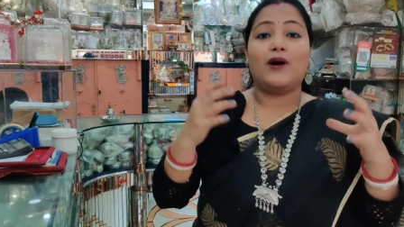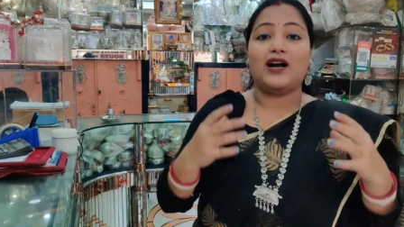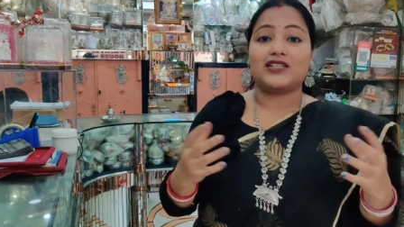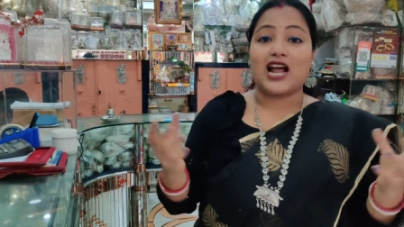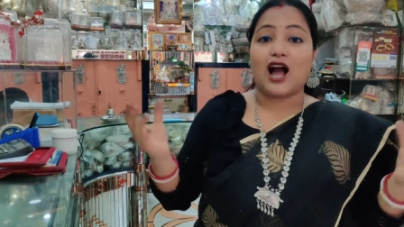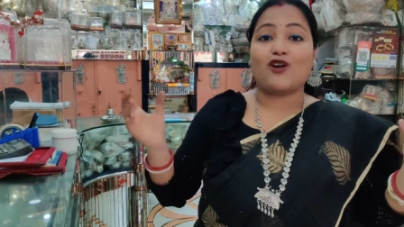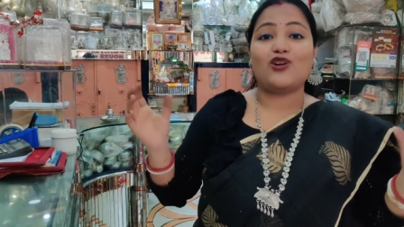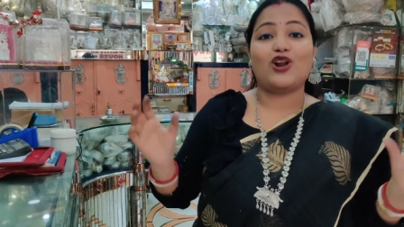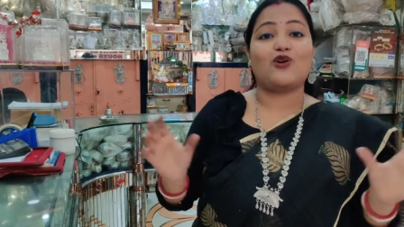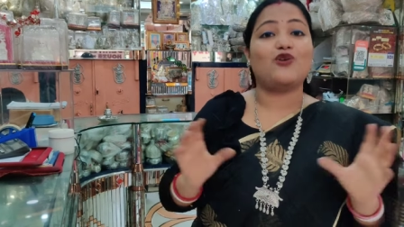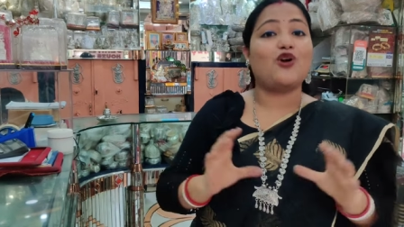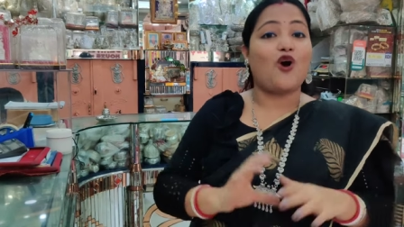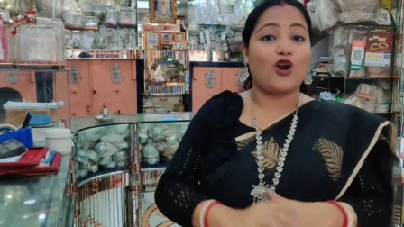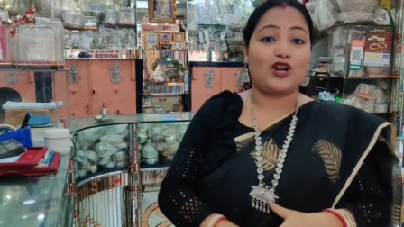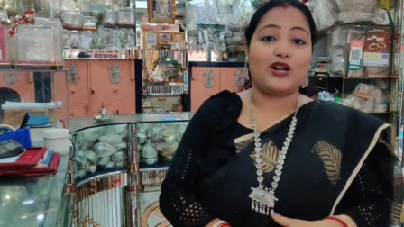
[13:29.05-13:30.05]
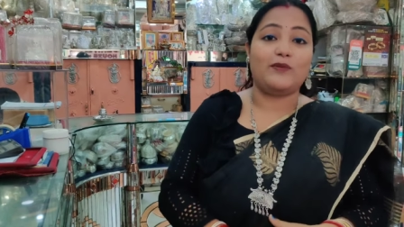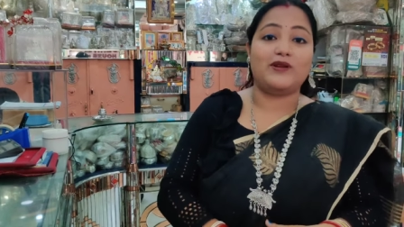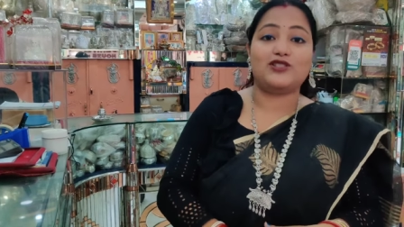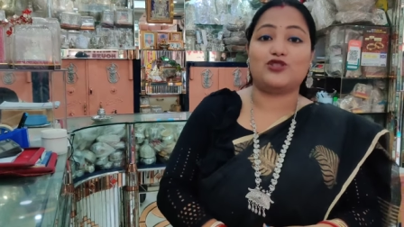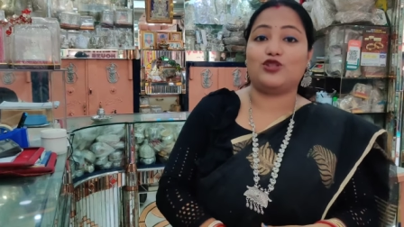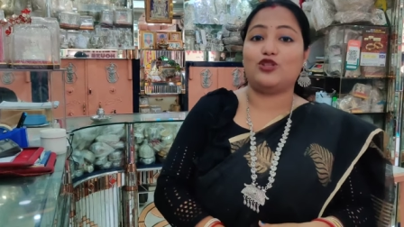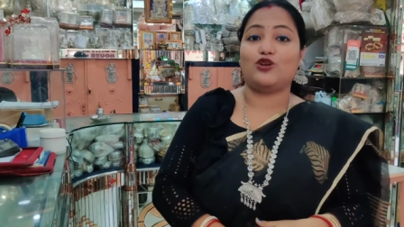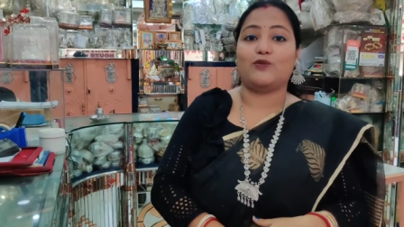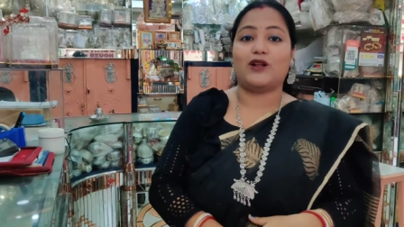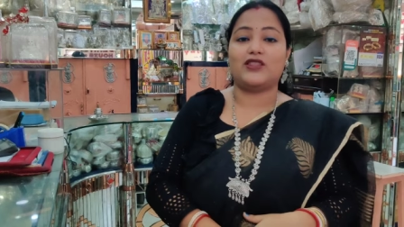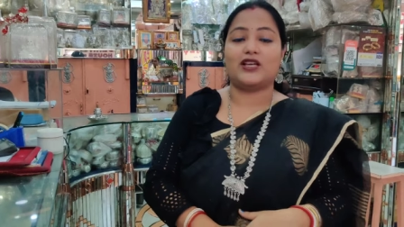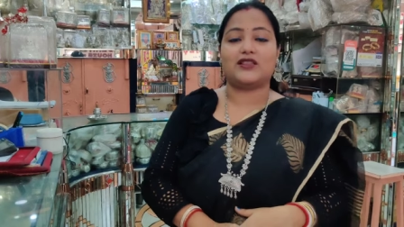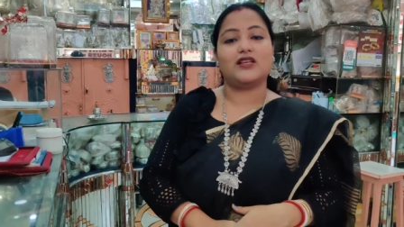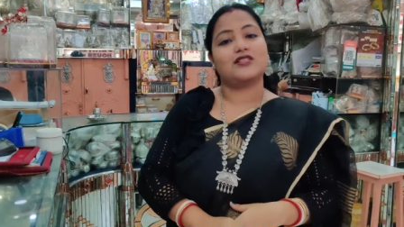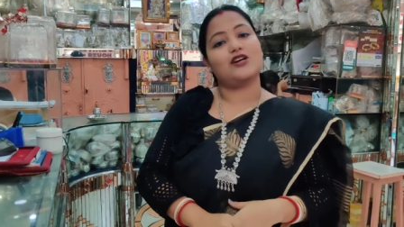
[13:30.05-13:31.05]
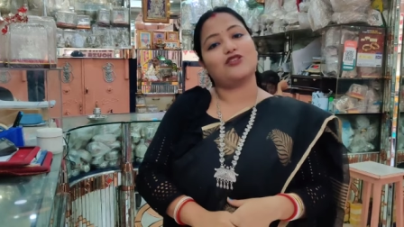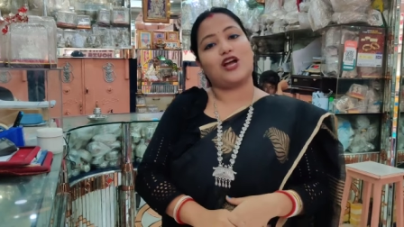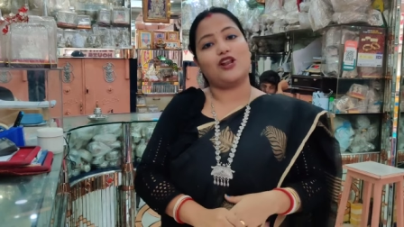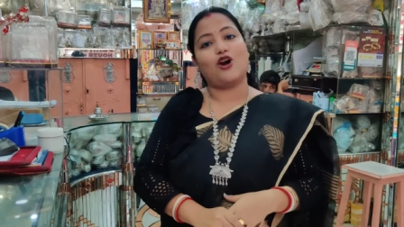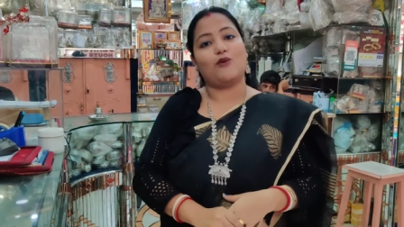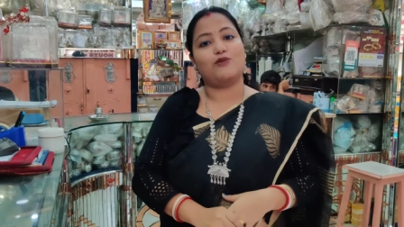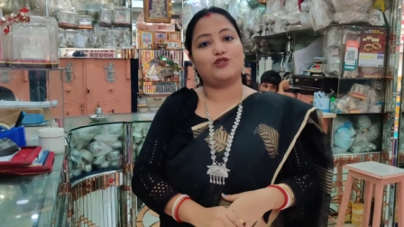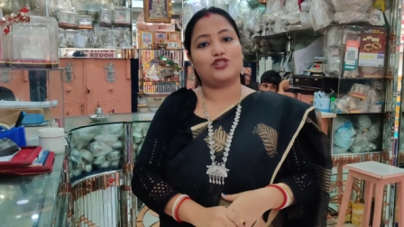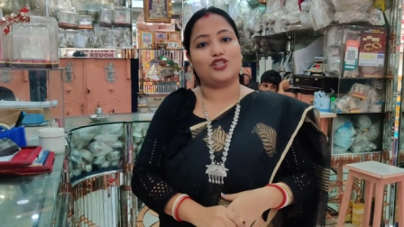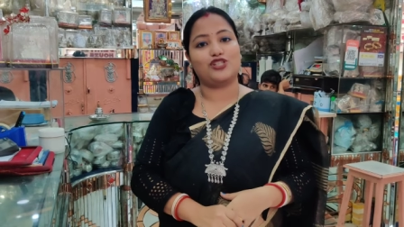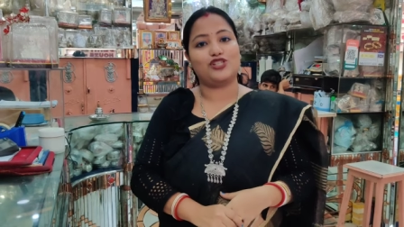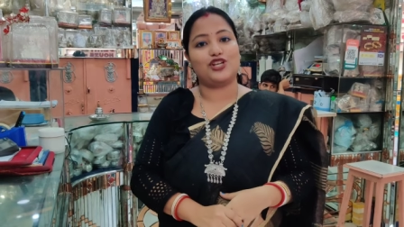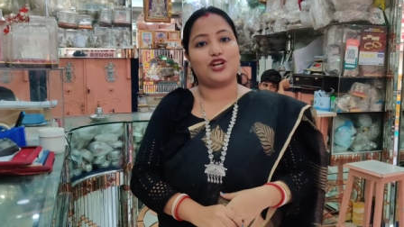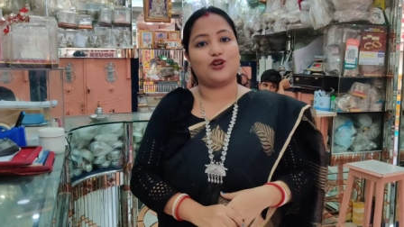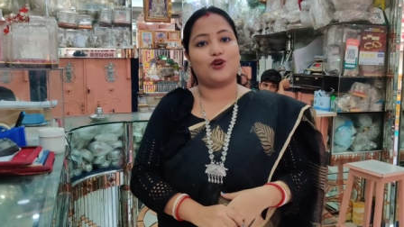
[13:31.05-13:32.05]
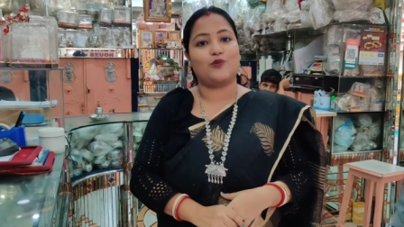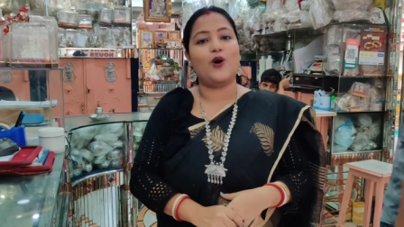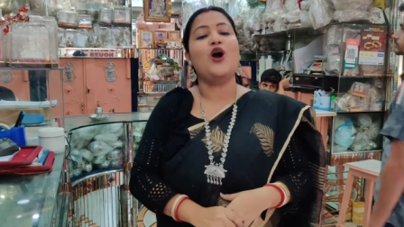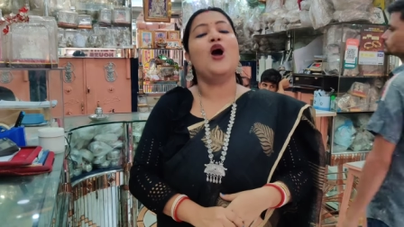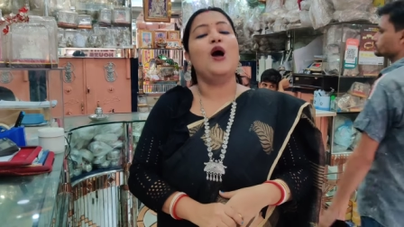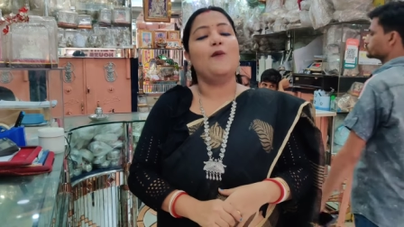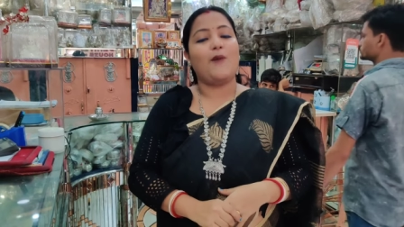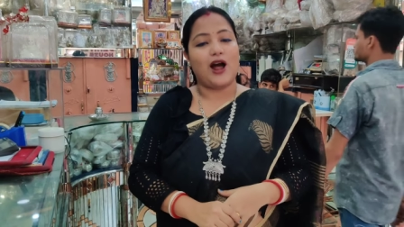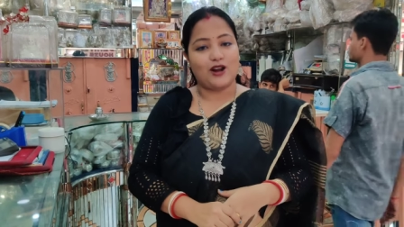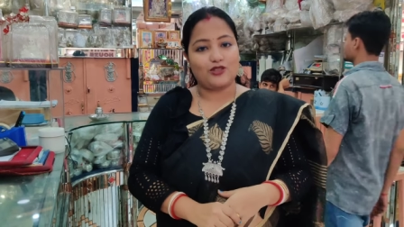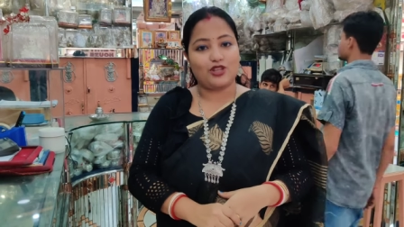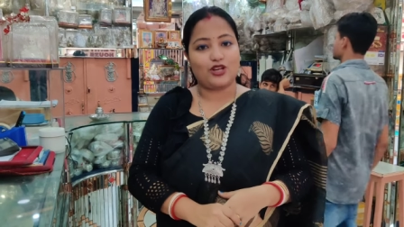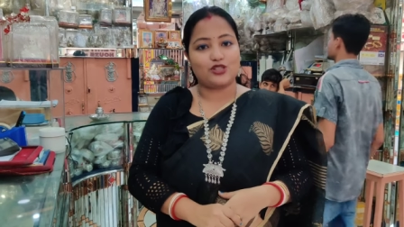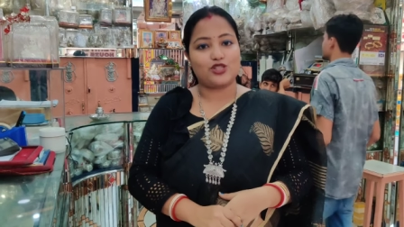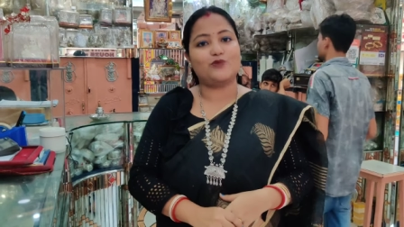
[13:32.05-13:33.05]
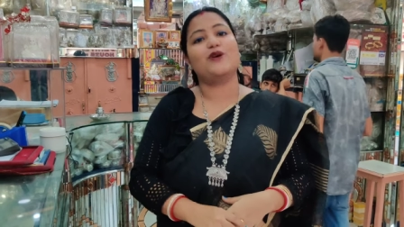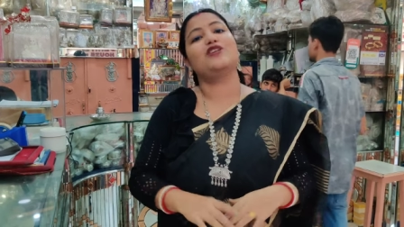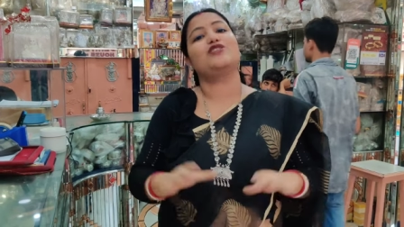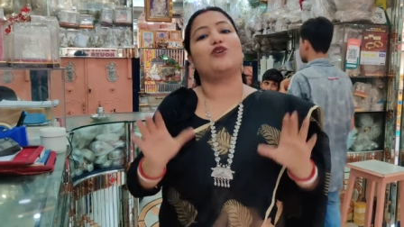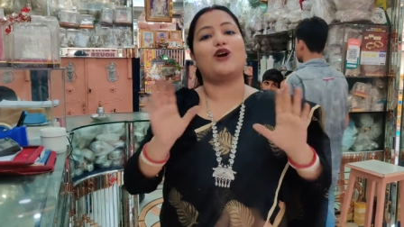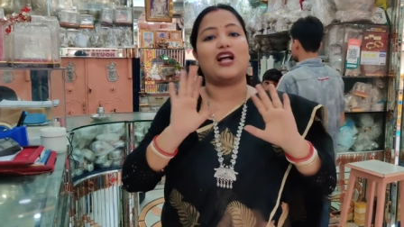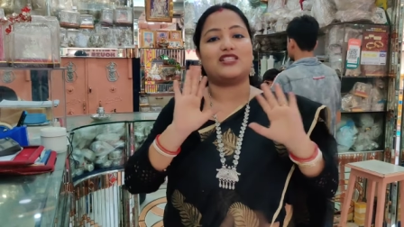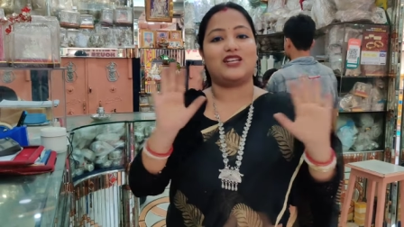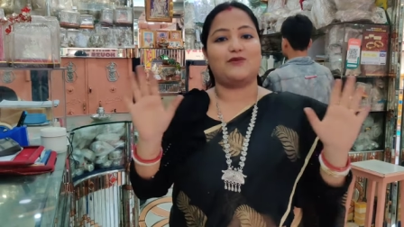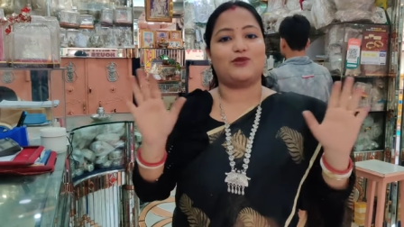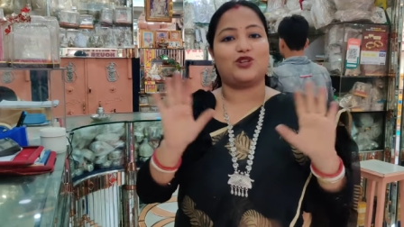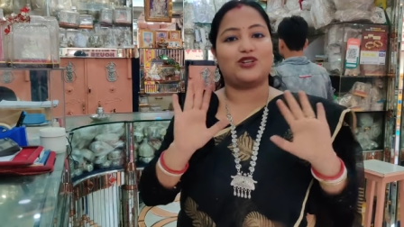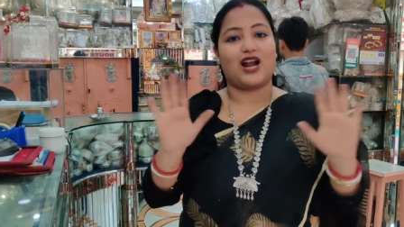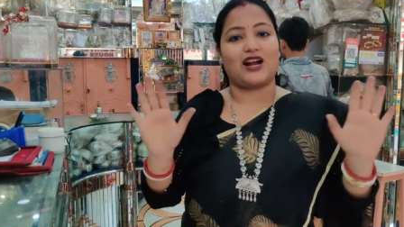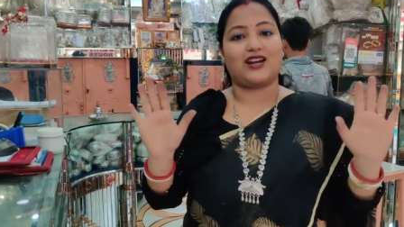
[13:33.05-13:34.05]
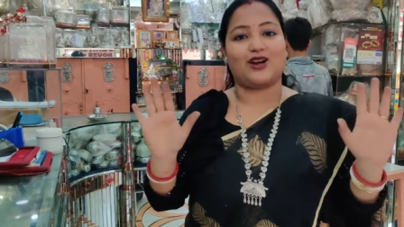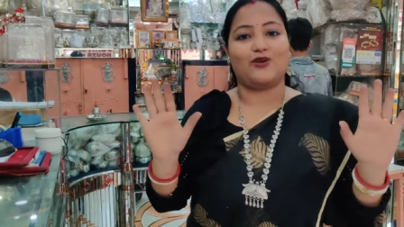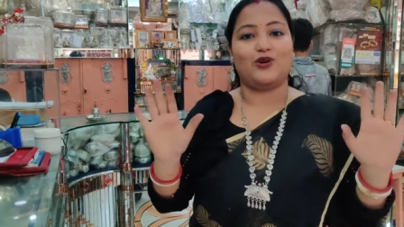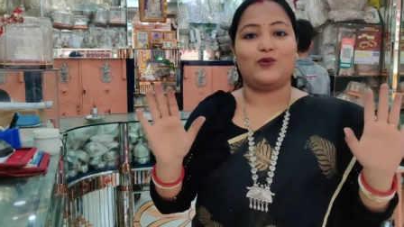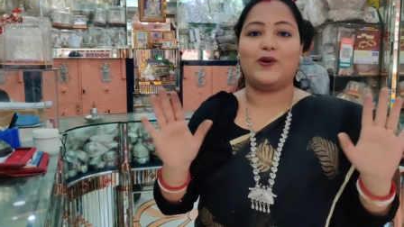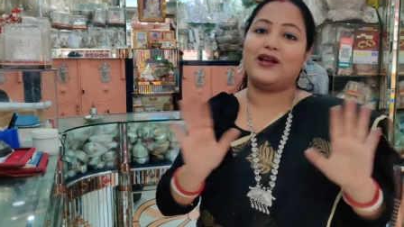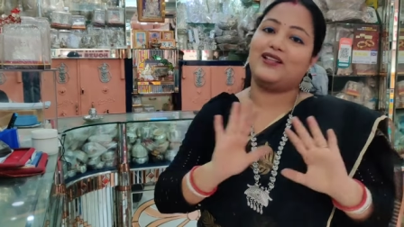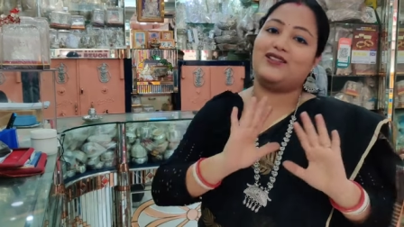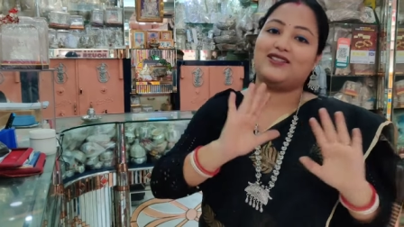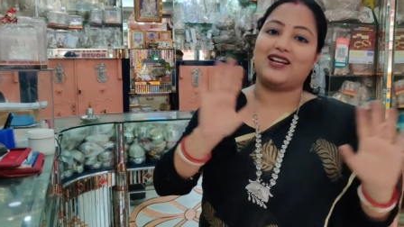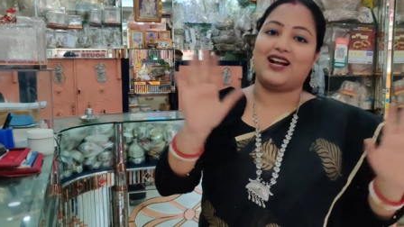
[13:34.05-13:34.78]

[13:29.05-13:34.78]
বা ঠাকুরের কোনো অর্নামেন্টস যদি তোমরা দেখতে চাও তাহলে অবশ্যই শেয়ার করবো ভালো থেকে সবাই তো আজকের মতো টাকা গুড বাই